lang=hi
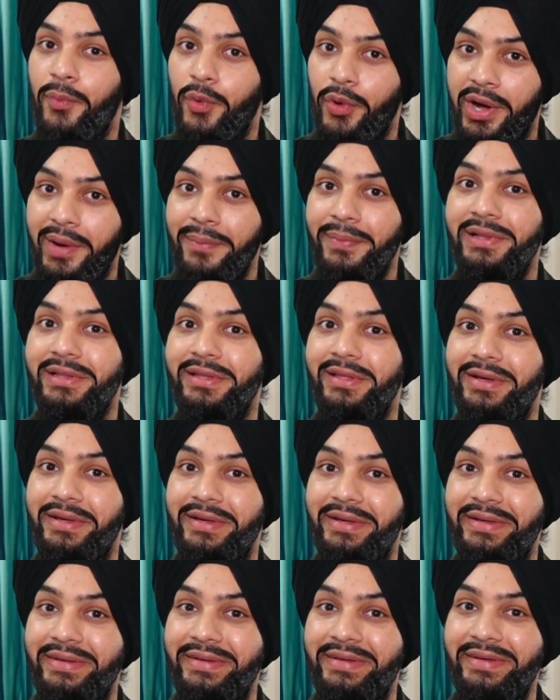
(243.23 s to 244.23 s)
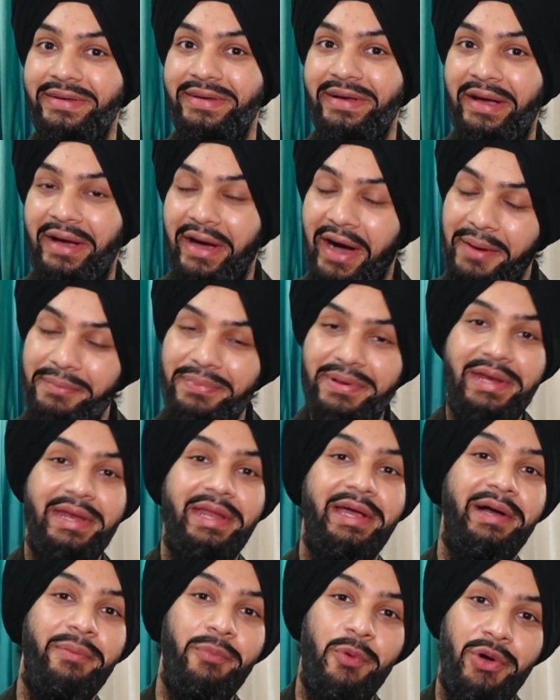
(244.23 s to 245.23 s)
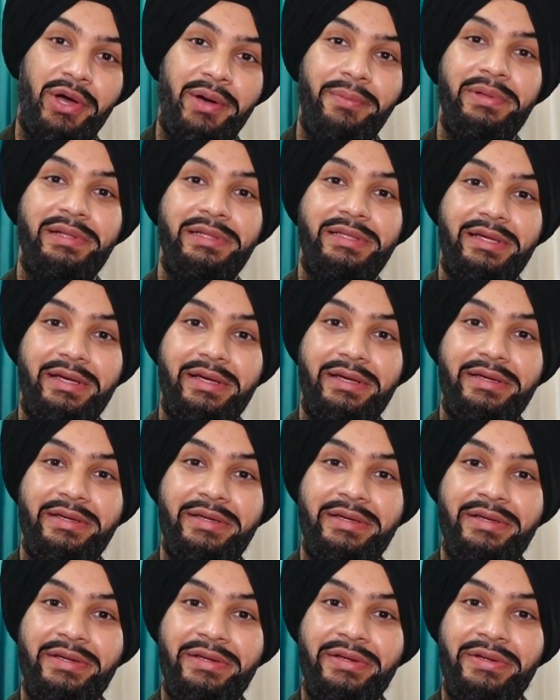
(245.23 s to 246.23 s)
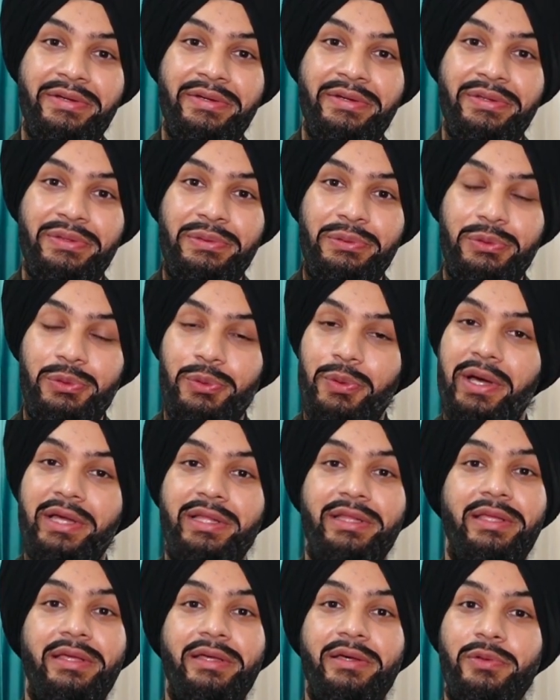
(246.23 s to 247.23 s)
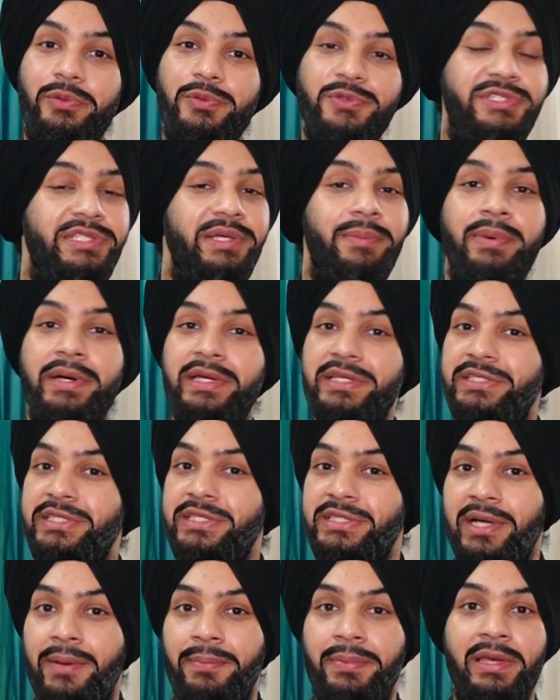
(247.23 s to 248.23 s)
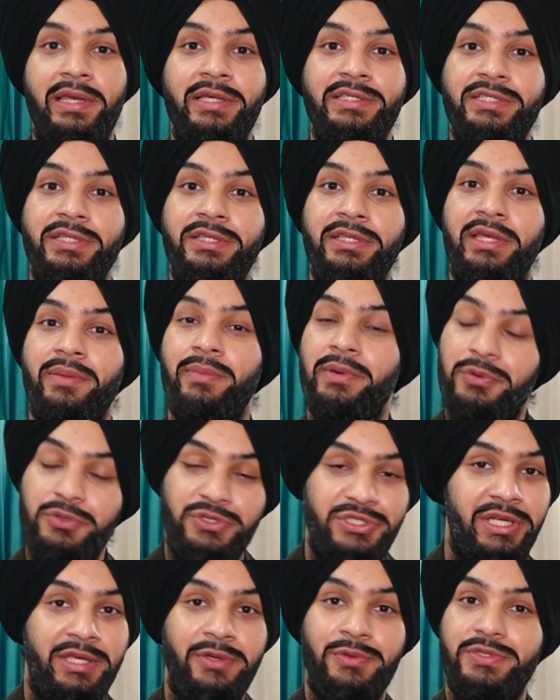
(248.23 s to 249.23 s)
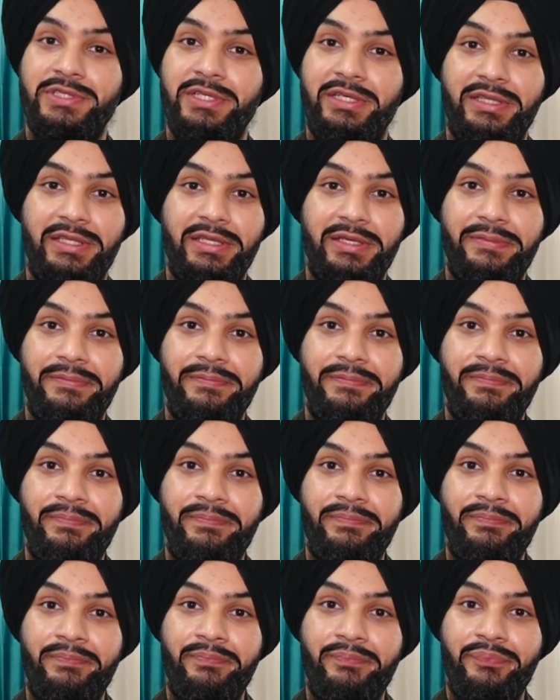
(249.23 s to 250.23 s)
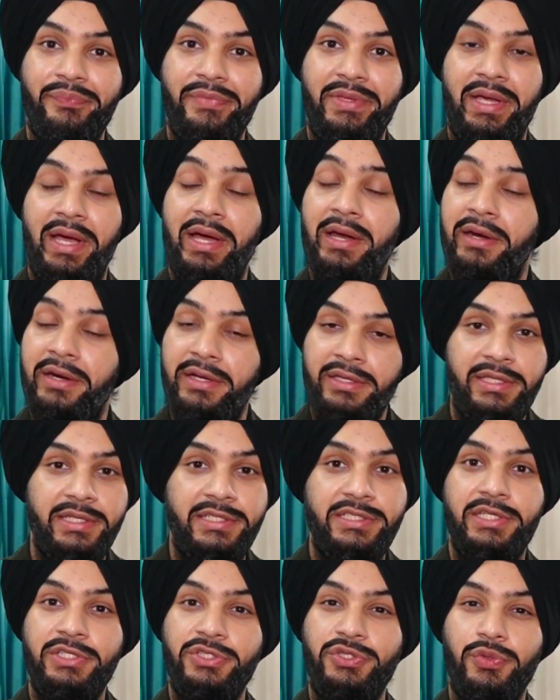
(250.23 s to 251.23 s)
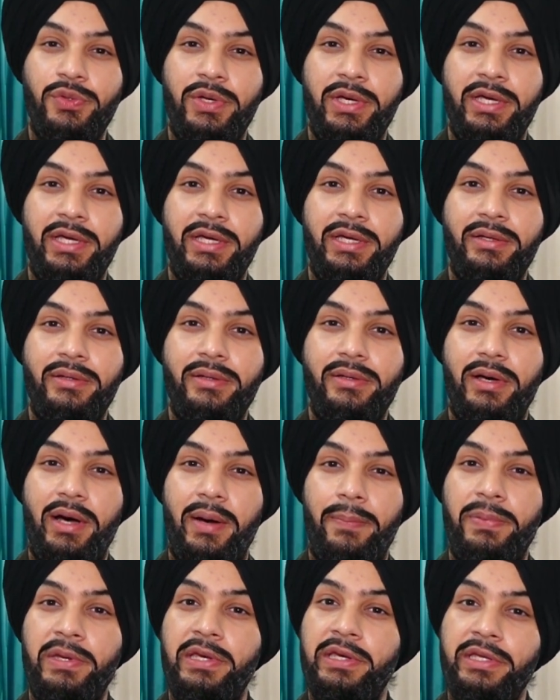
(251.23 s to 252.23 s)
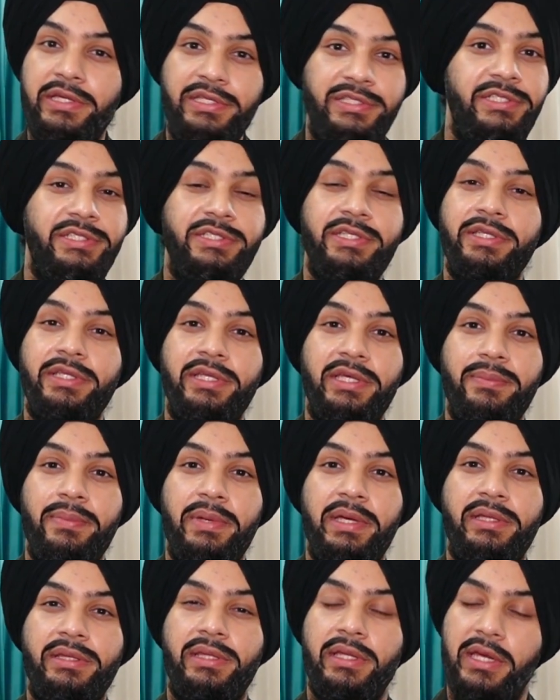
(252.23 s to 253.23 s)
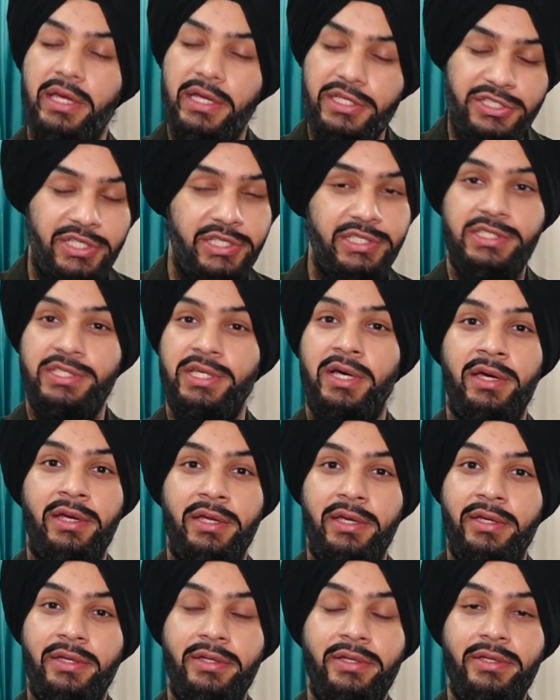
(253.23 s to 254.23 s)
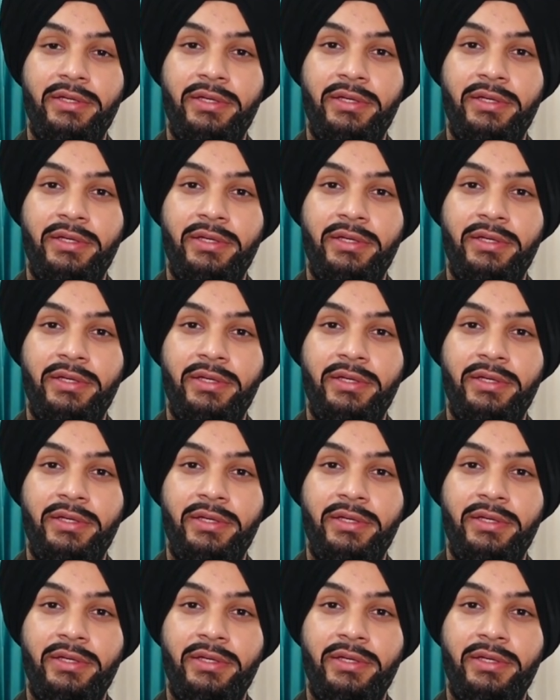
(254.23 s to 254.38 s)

मौका मिलता है काम करने का मौका मिलता है तो आई थिंक उससे बड़ी चीज़ आपके लिए ज़िंदगी में कुछ नहीं हो सकती एंड ऋतिक सर जो हैं अपनी निजी ज़िंदगी में इतने अच्छे इंसान हैं